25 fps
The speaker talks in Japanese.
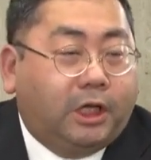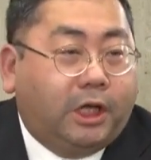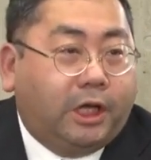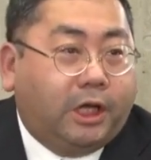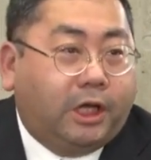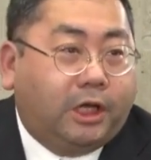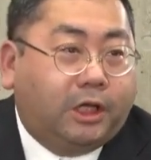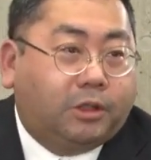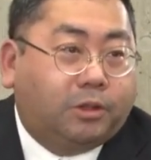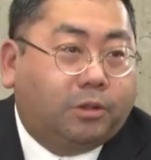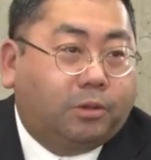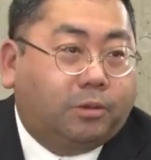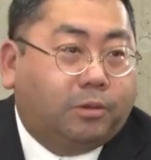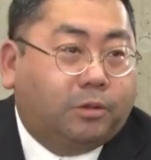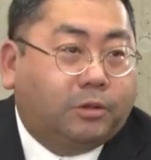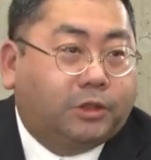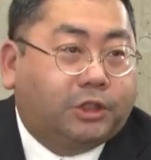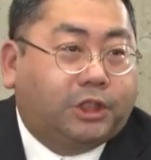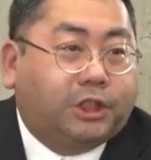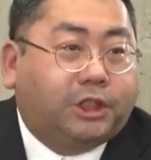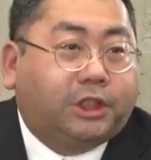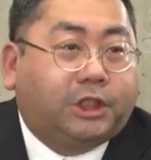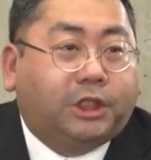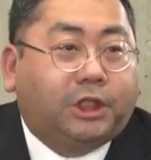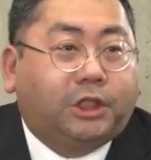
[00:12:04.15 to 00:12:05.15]
えっと、
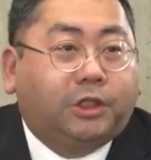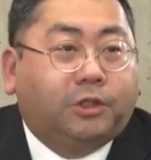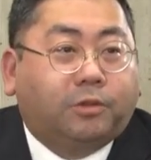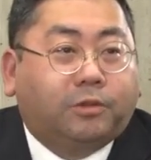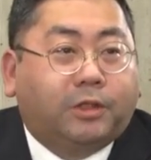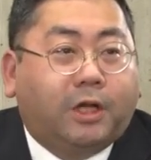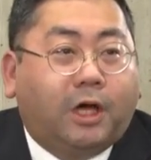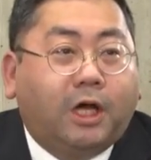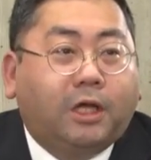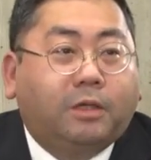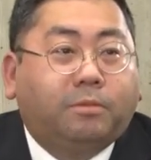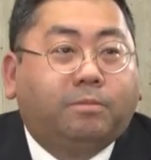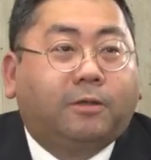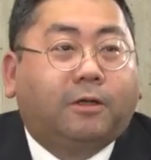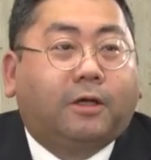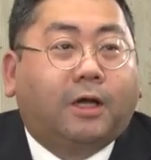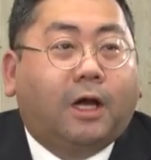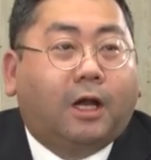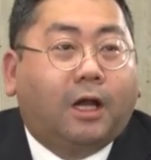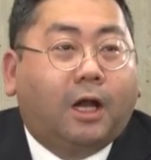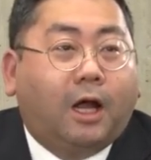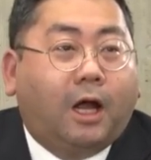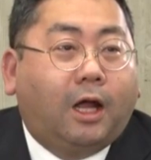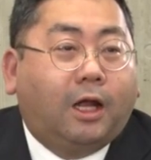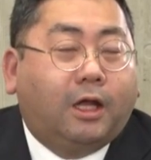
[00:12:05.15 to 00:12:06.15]
漆器の内部
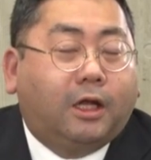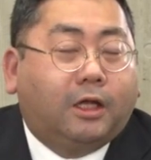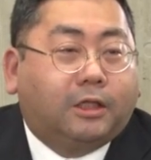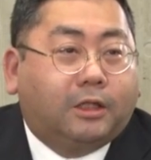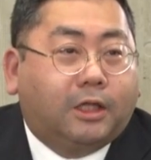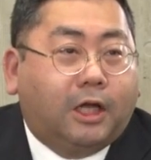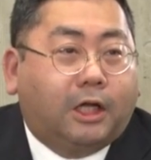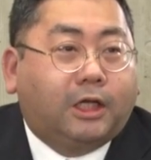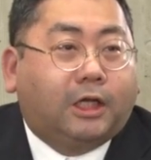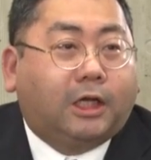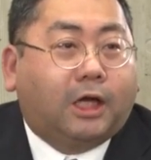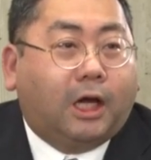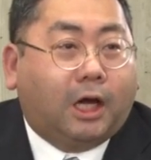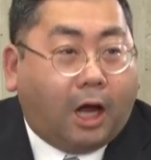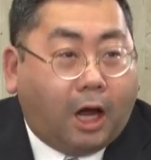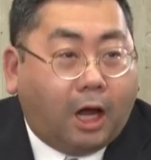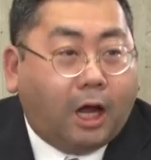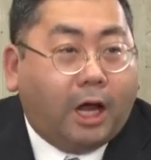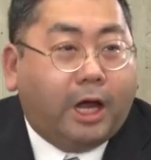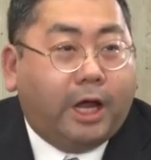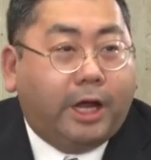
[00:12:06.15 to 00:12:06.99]
から何か、